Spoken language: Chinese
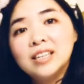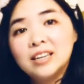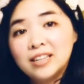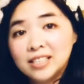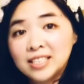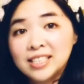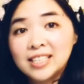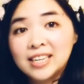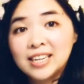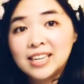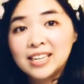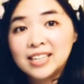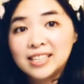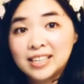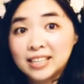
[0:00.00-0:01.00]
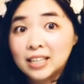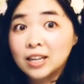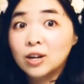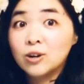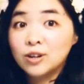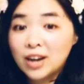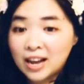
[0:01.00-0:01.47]
而且也能
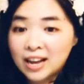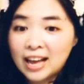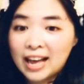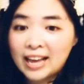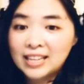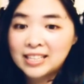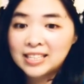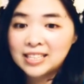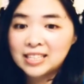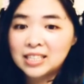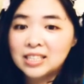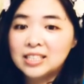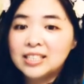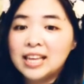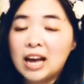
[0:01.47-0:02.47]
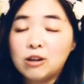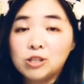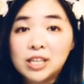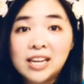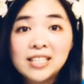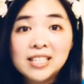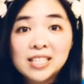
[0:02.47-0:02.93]
够让孩子挑
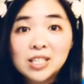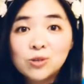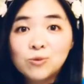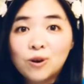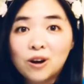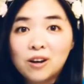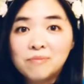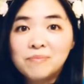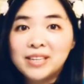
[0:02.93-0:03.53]
战自我，